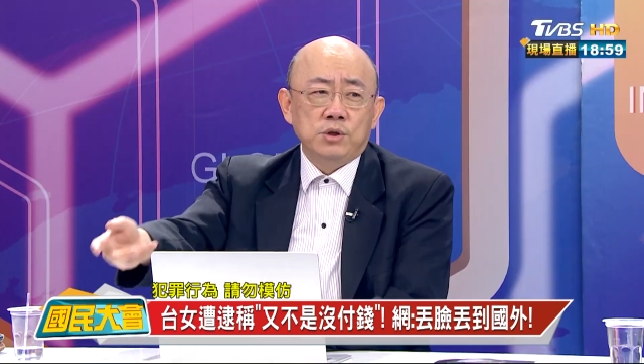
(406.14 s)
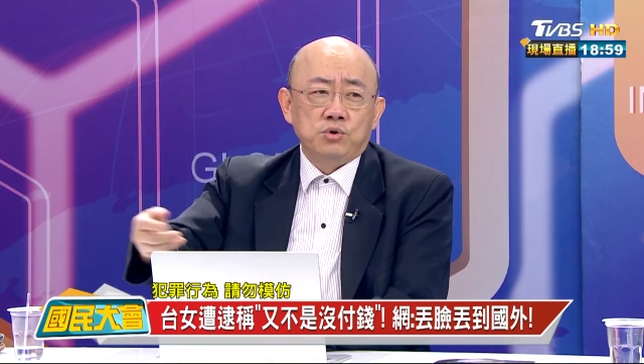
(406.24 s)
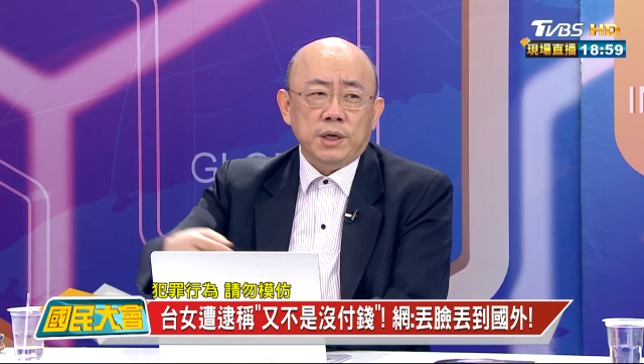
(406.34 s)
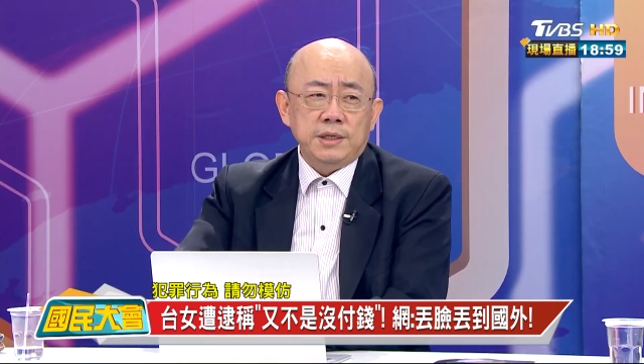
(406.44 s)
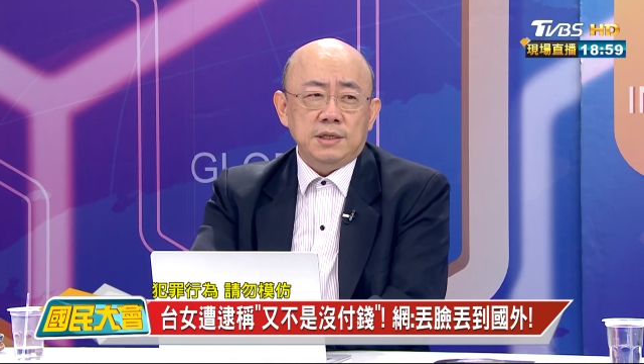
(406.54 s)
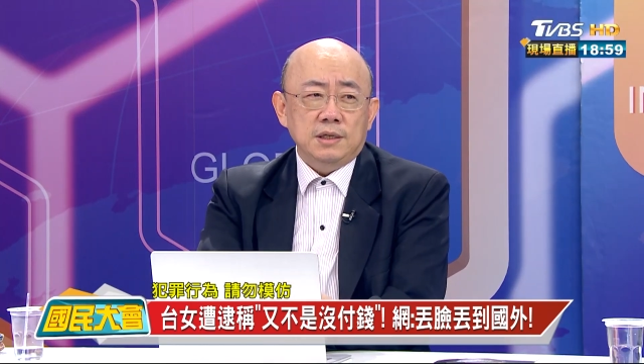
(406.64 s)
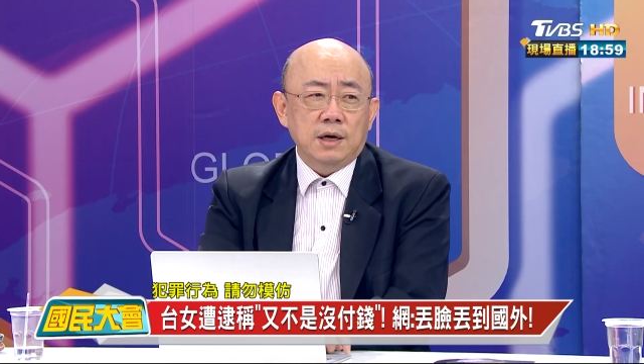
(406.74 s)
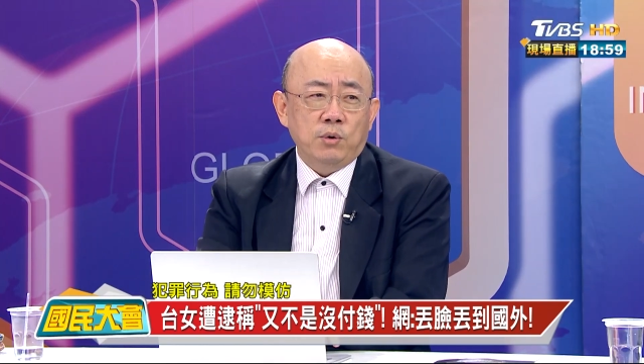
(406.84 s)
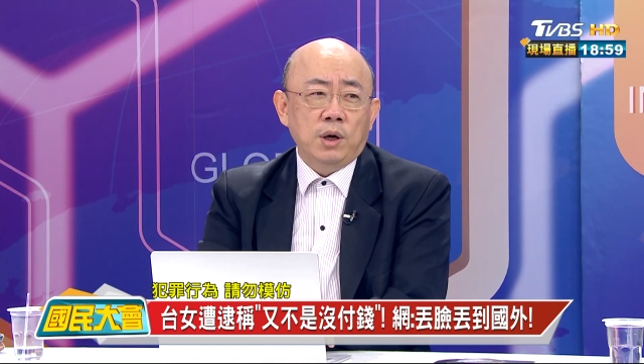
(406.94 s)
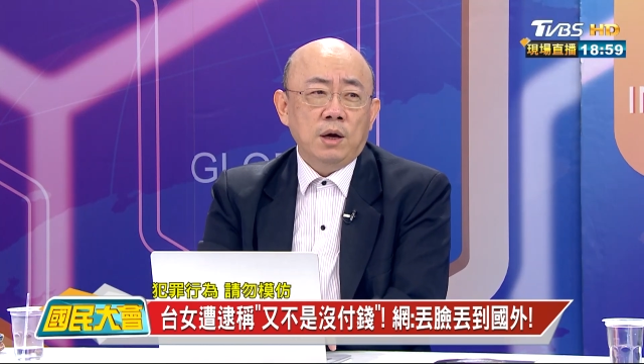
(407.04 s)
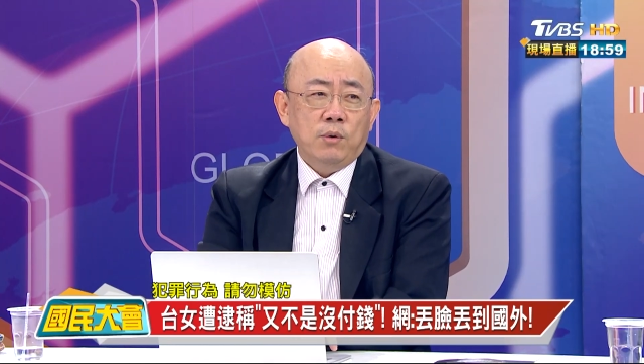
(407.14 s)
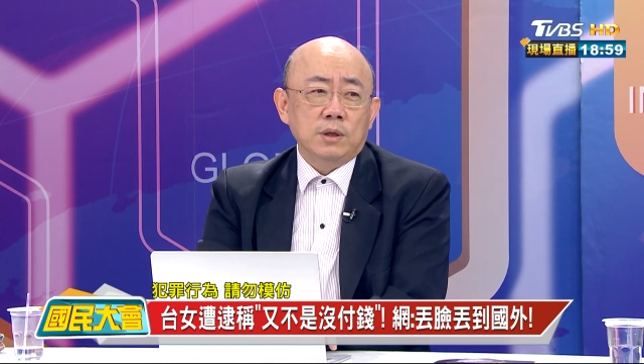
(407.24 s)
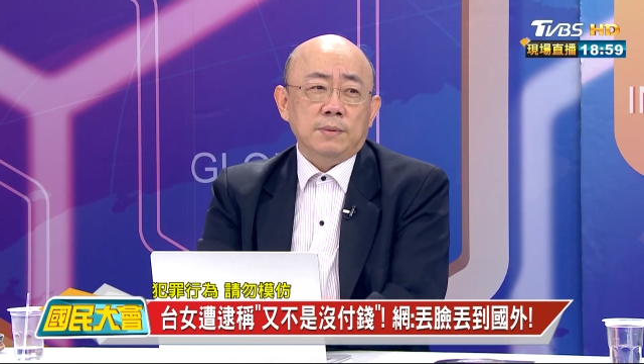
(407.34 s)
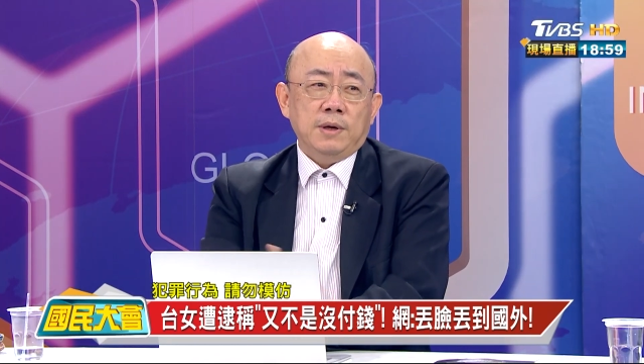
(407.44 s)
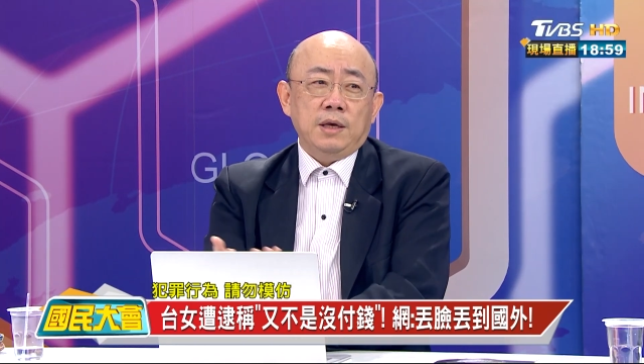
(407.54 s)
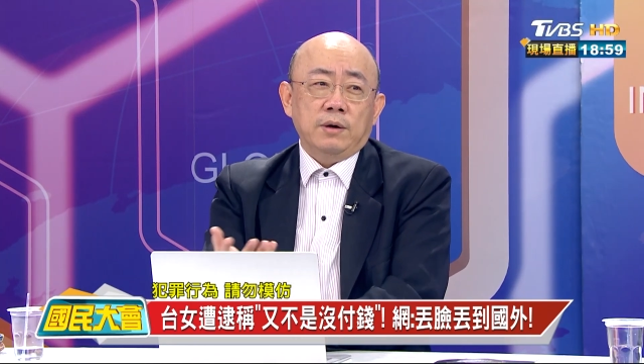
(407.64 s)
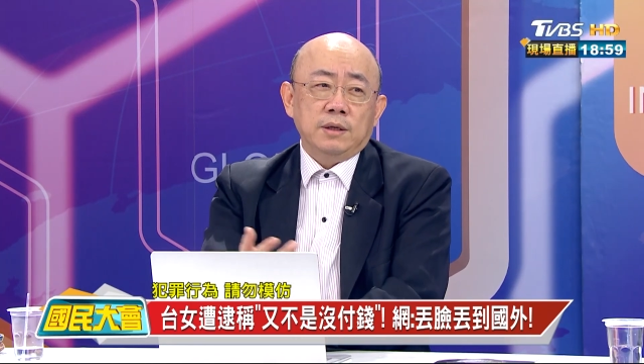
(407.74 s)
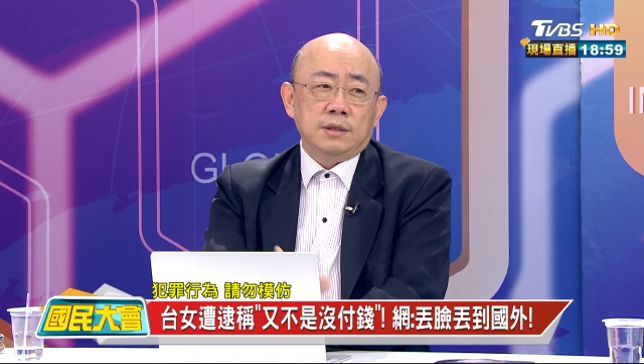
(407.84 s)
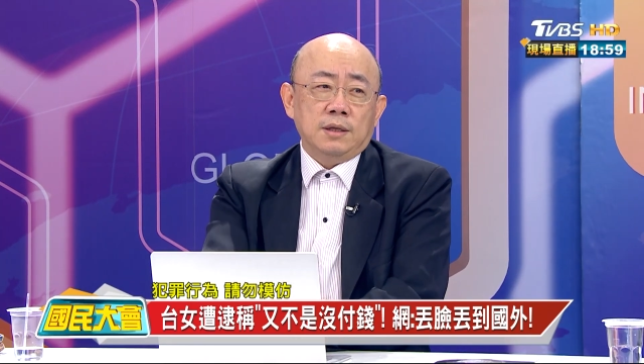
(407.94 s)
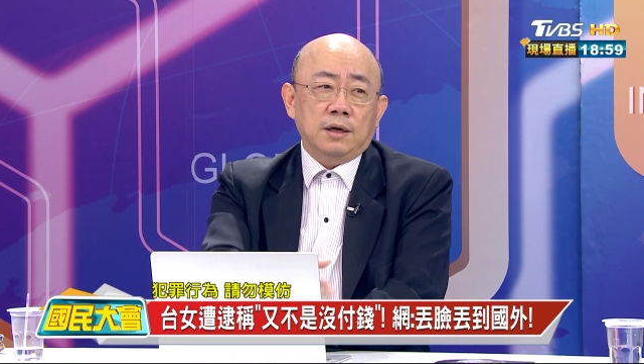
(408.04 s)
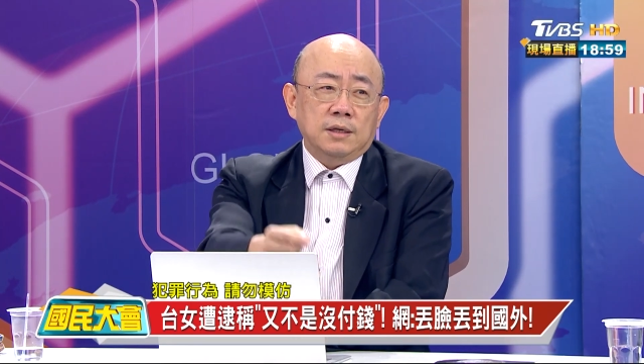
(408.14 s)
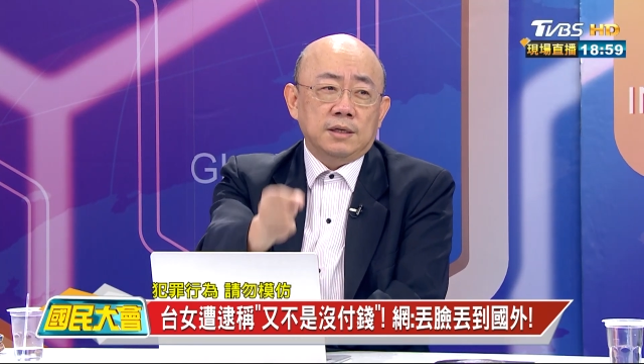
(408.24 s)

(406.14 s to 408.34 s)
是水洗啊，我我怎么有知道